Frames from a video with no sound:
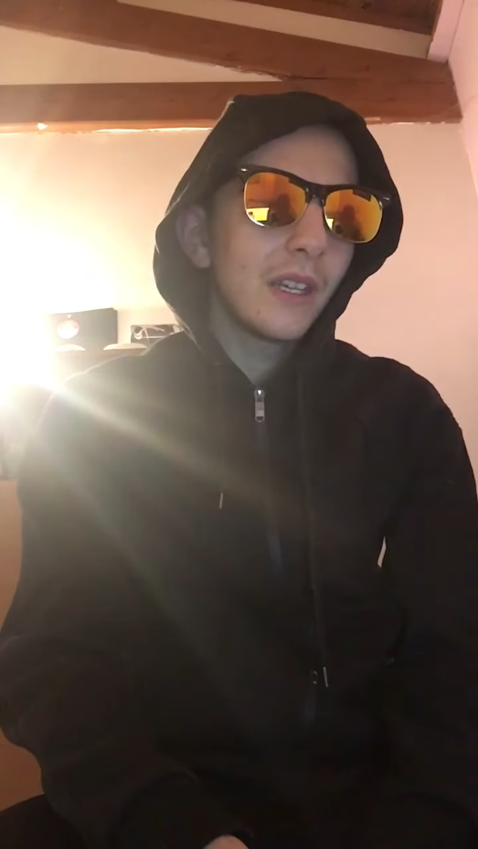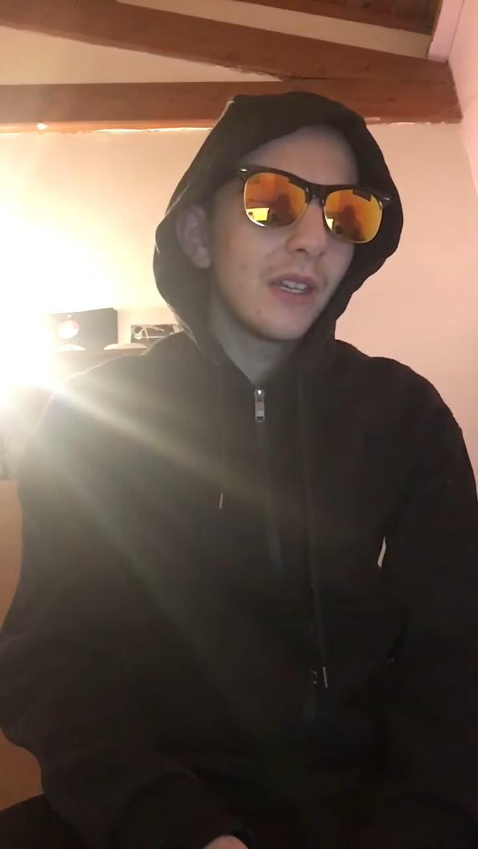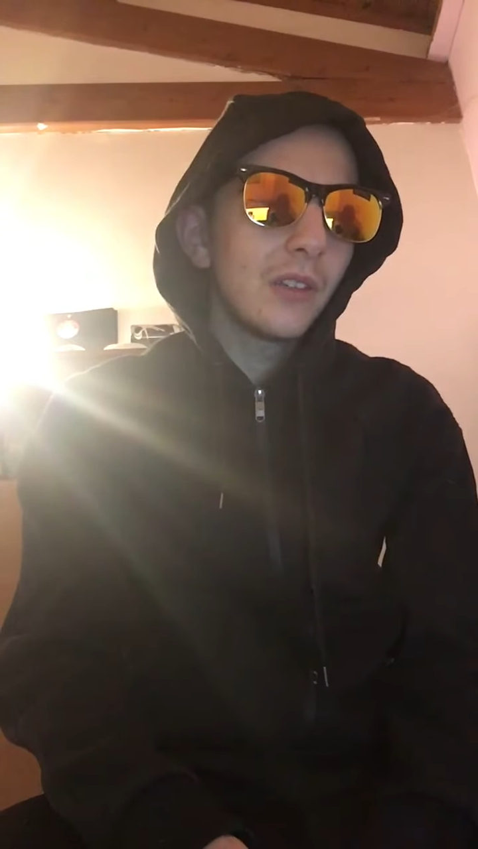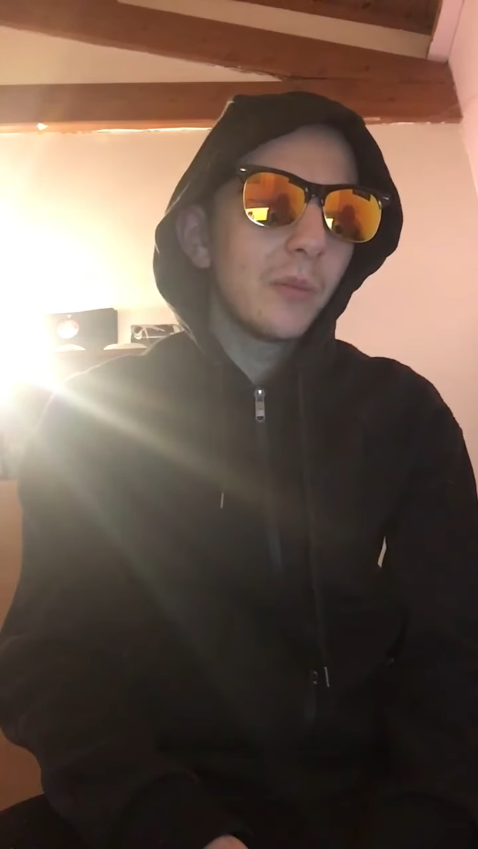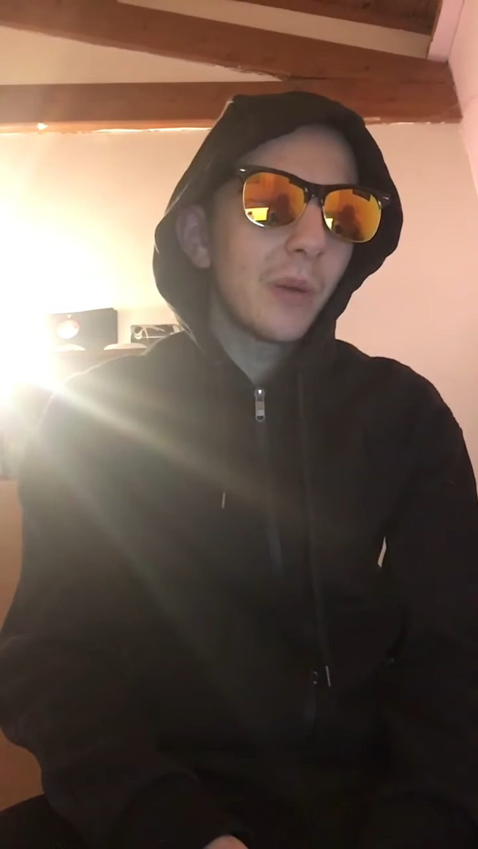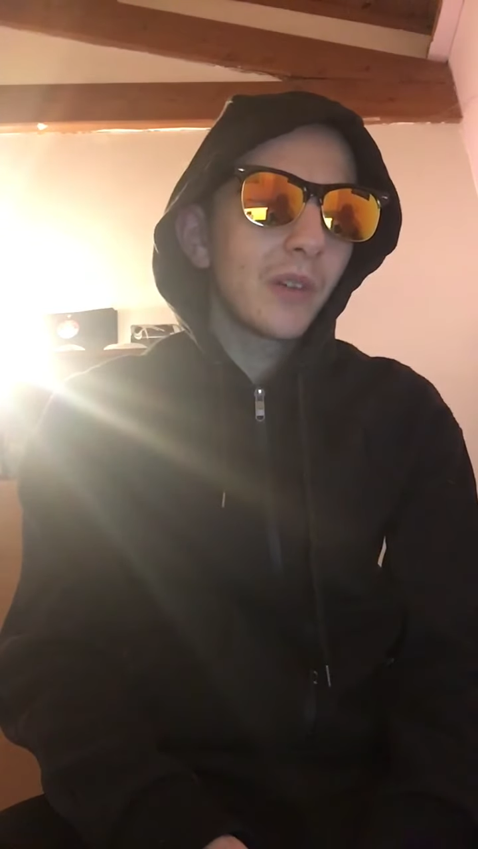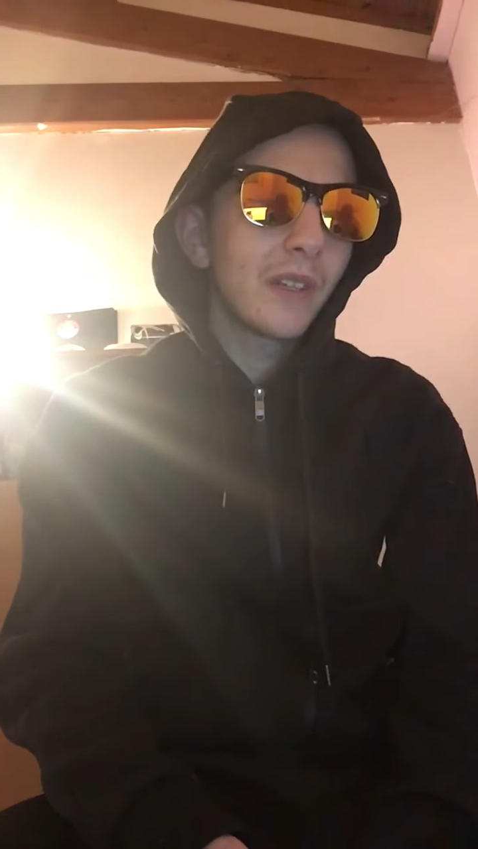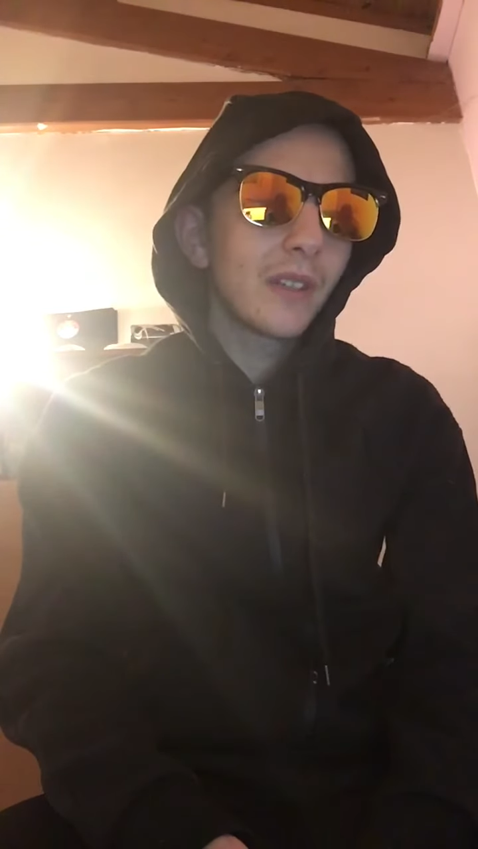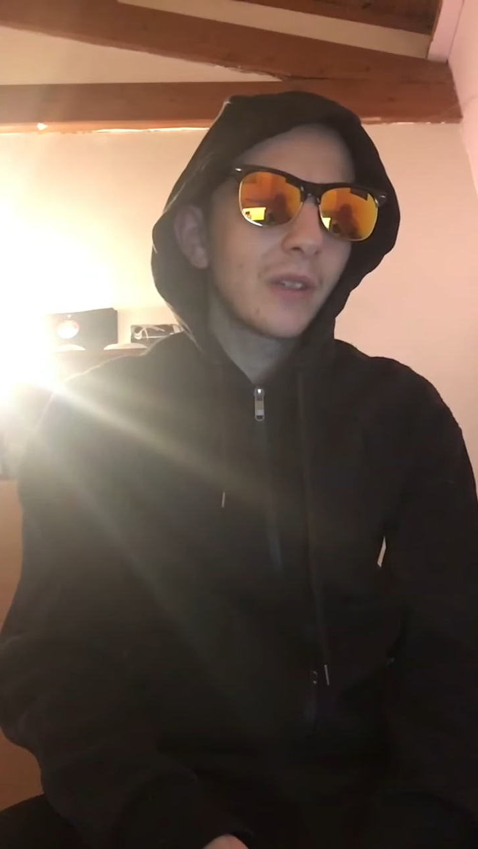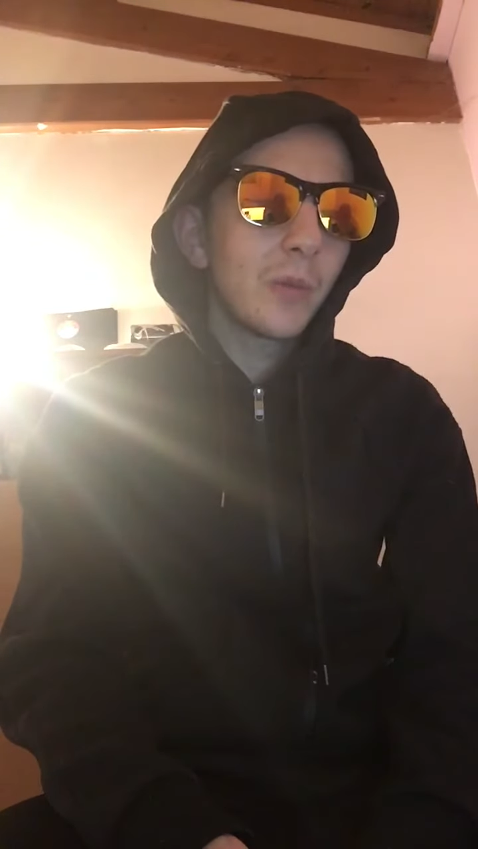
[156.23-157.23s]
et ne pas
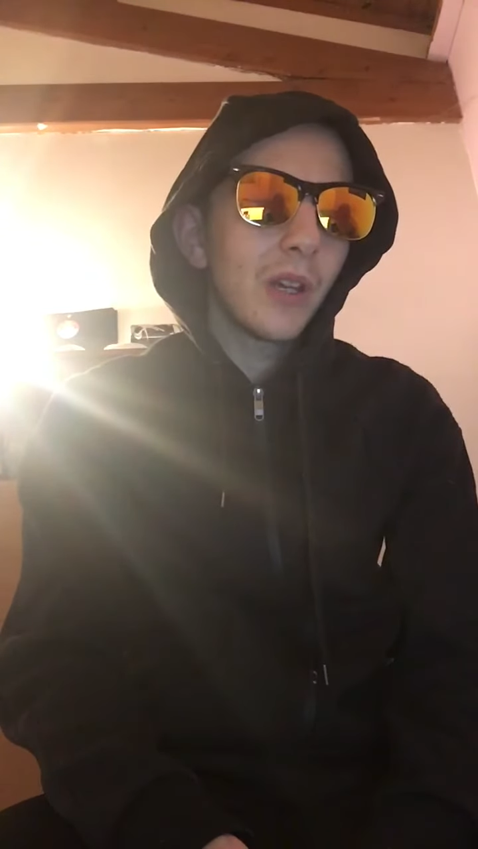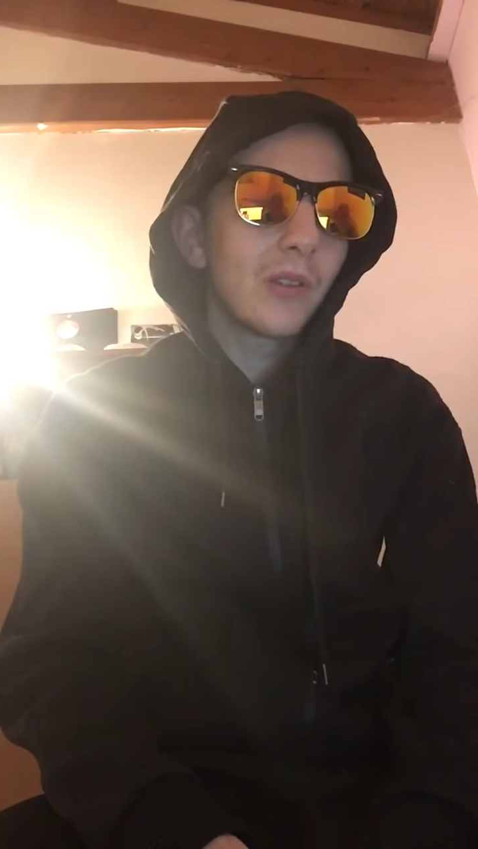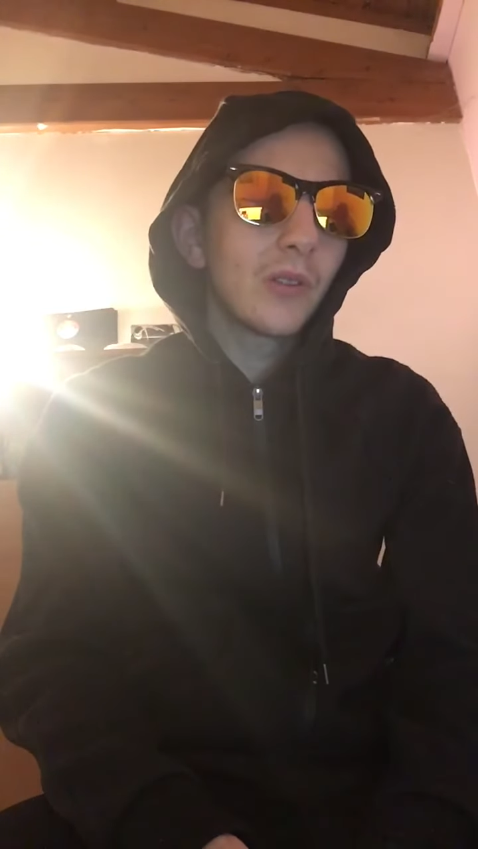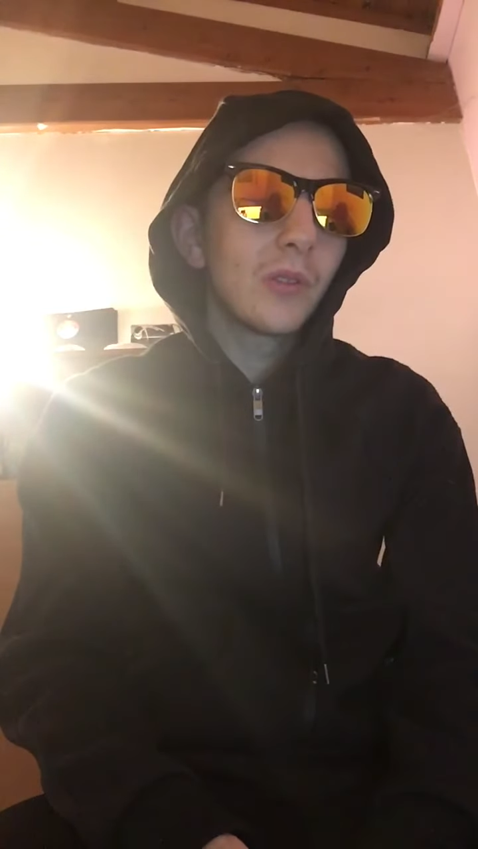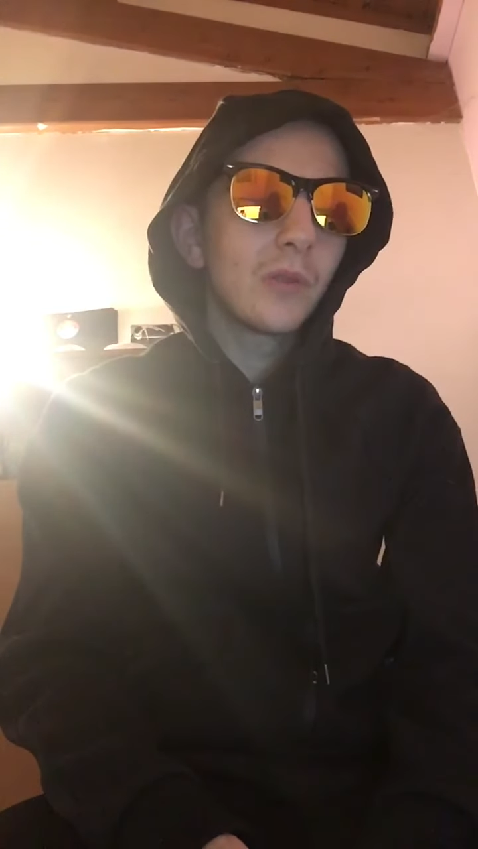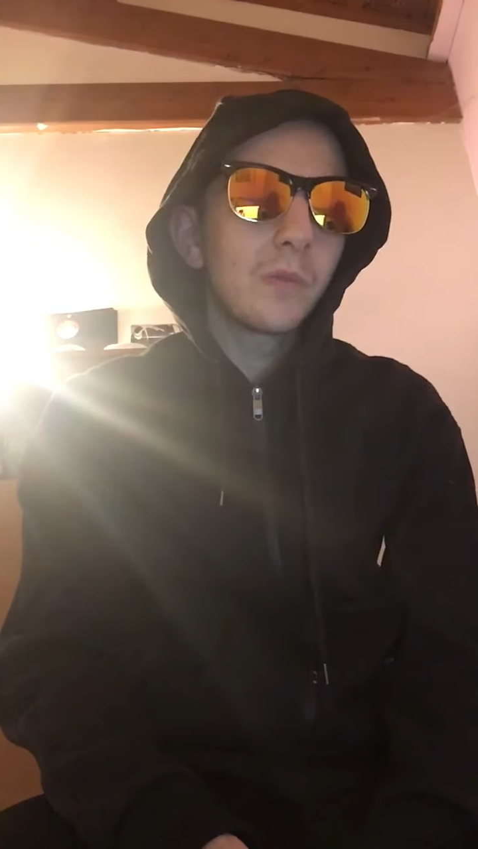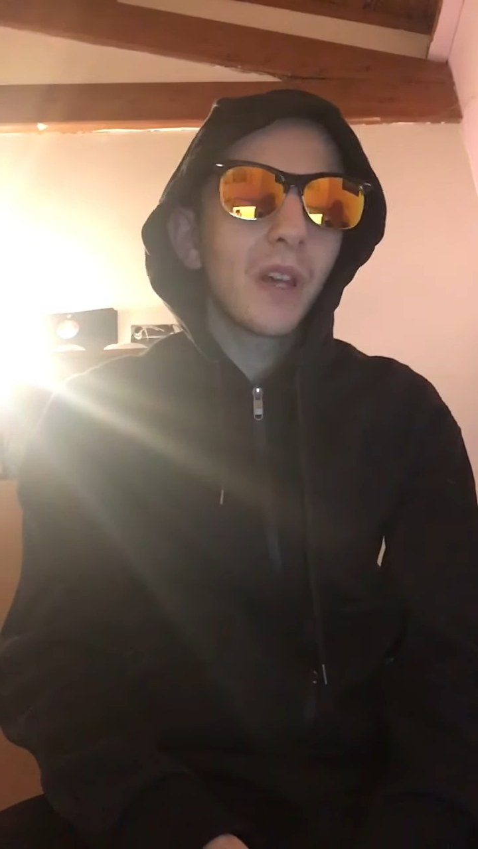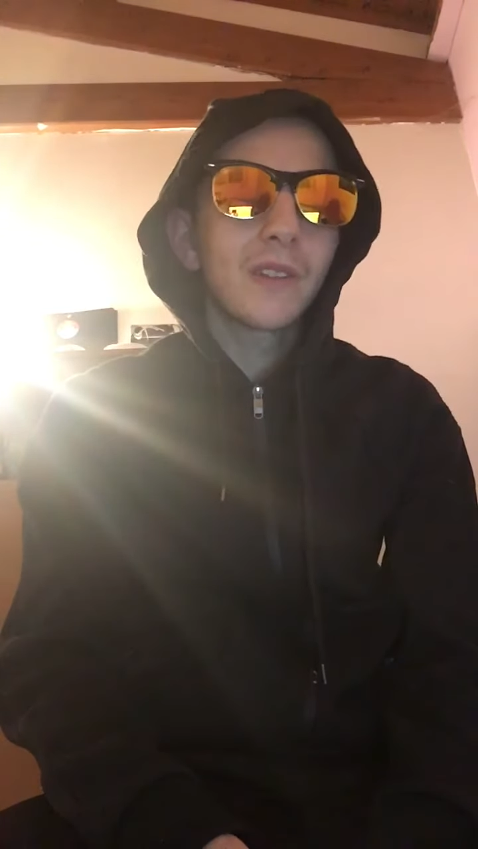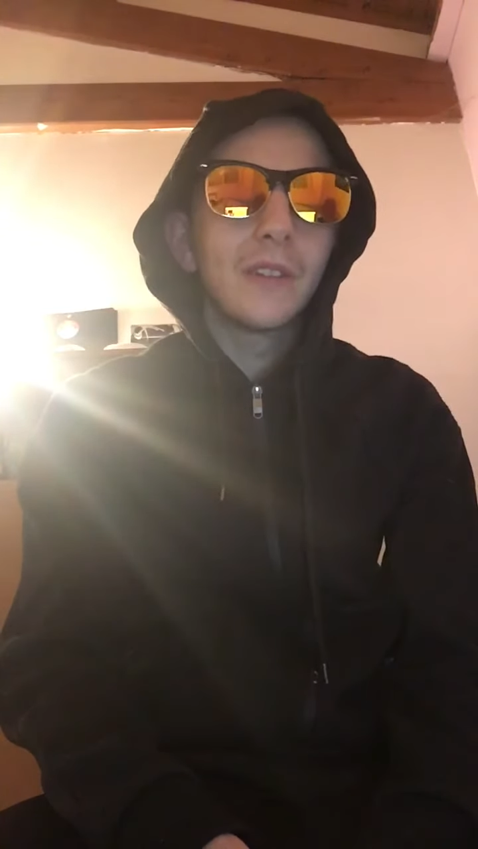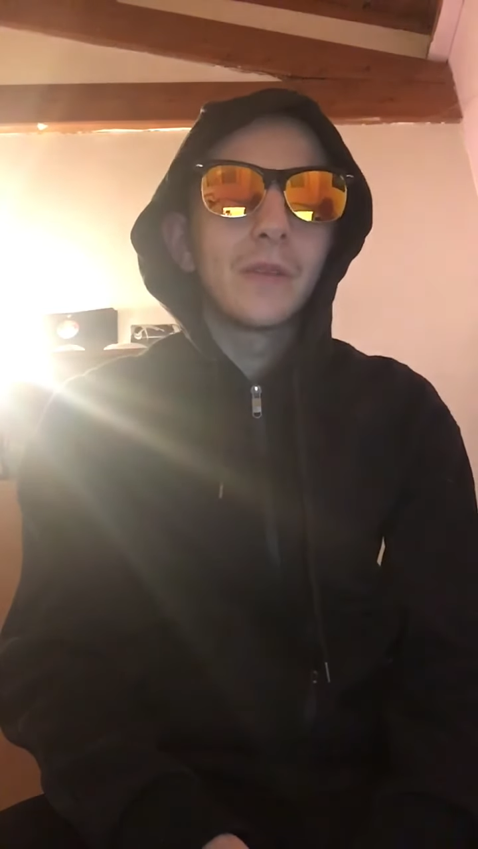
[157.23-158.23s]
manquer de respect à une seconde
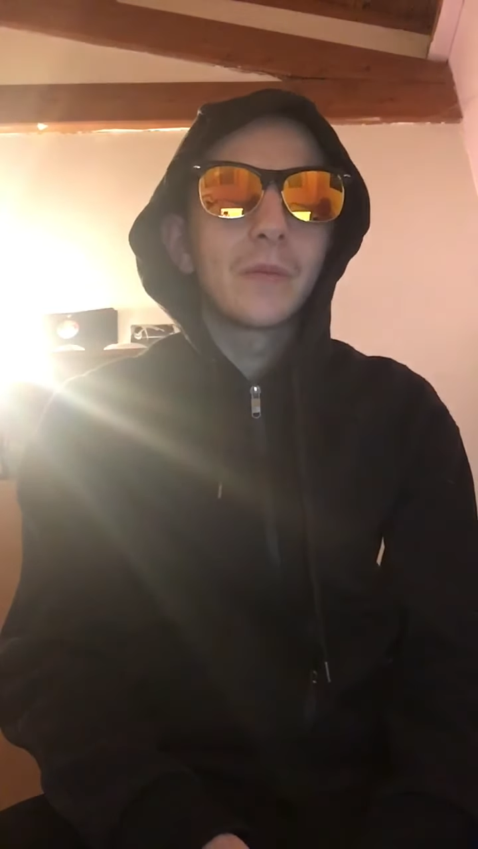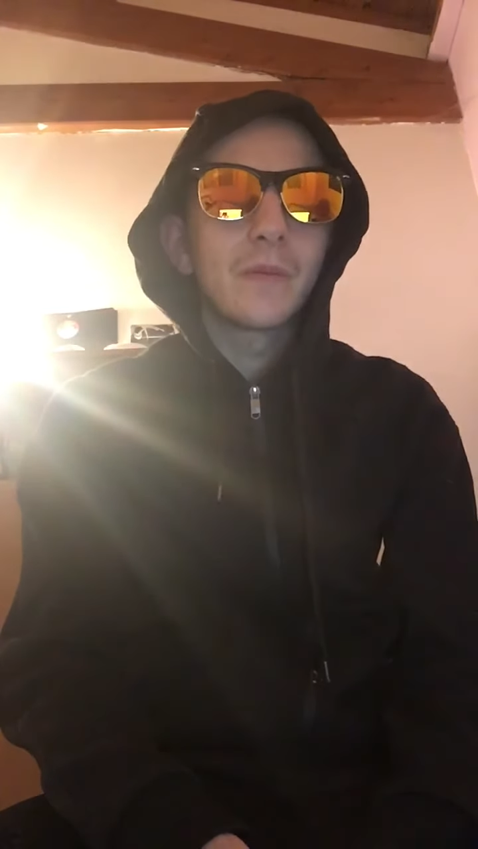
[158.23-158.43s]
personne.